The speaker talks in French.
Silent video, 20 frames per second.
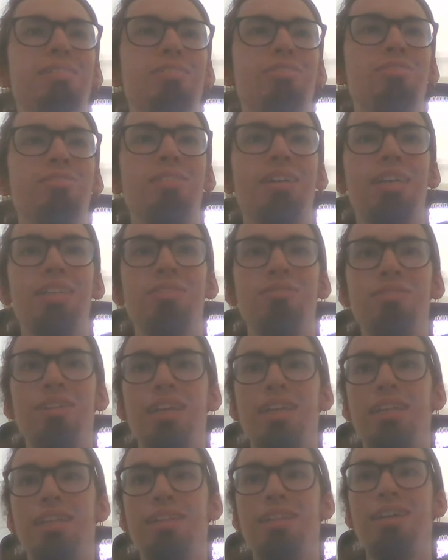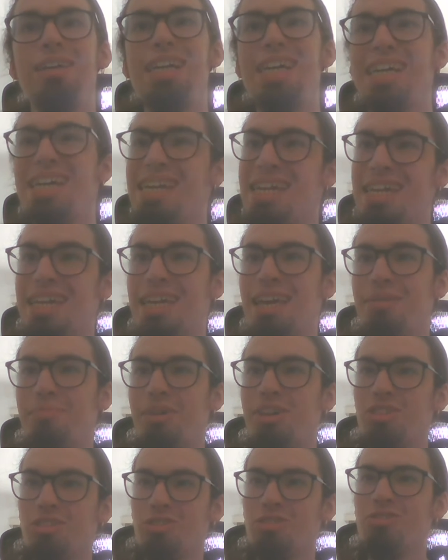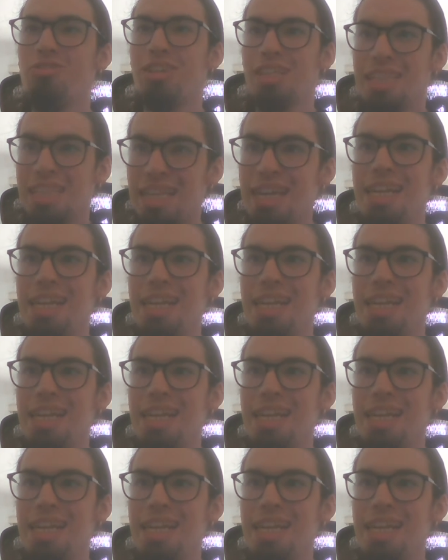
sur Radio-Canada et également sur